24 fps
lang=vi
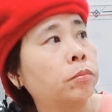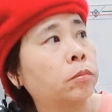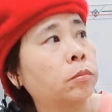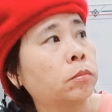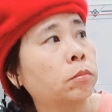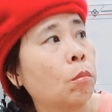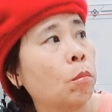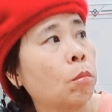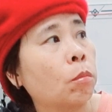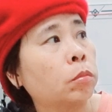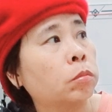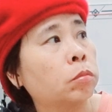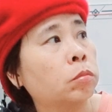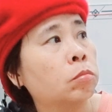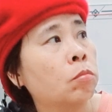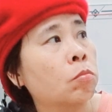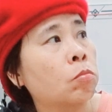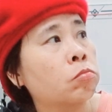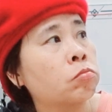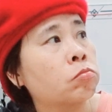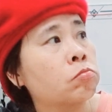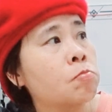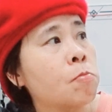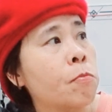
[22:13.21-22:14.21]
Đại
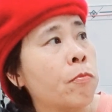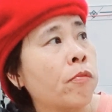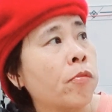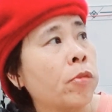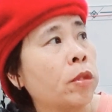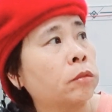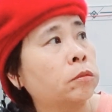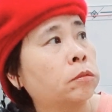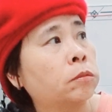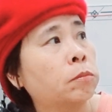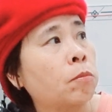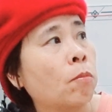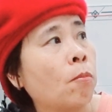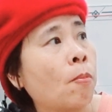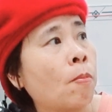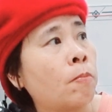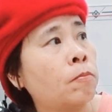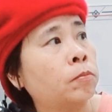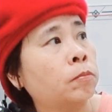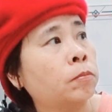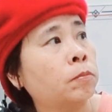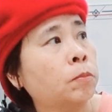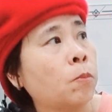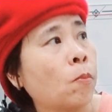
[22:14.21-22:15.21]
sứ. C.
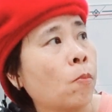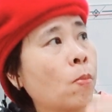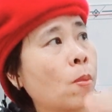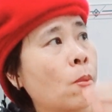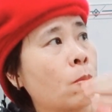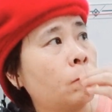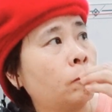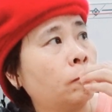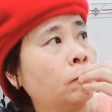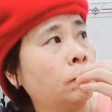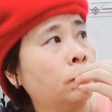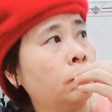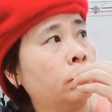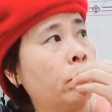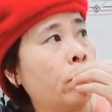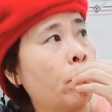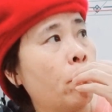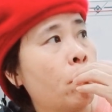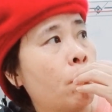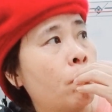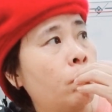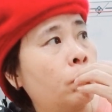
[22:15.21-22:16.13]
Công sứ. D.